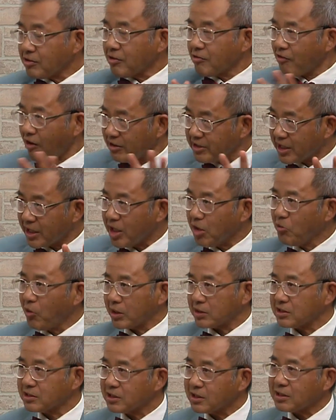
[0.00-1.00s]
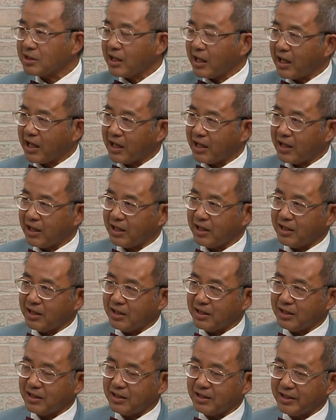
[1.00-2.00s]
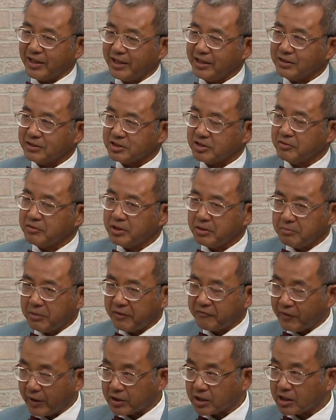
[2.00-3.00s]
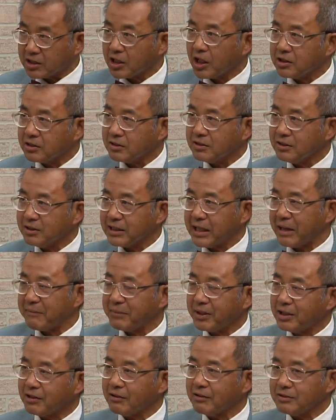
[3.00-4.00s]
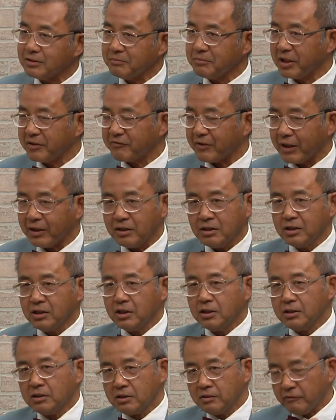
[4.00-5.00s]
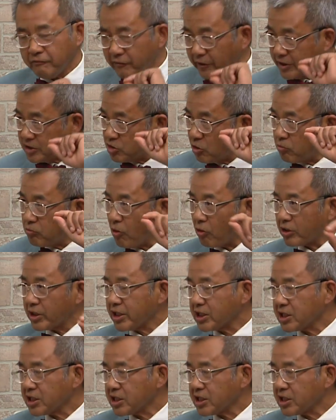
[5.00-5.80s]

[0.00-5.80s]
nó có những cái luật yeah. rất là ấy cho nên mình phải cẩn thận làm mấy cái đó thì mình phải phải dùng một cái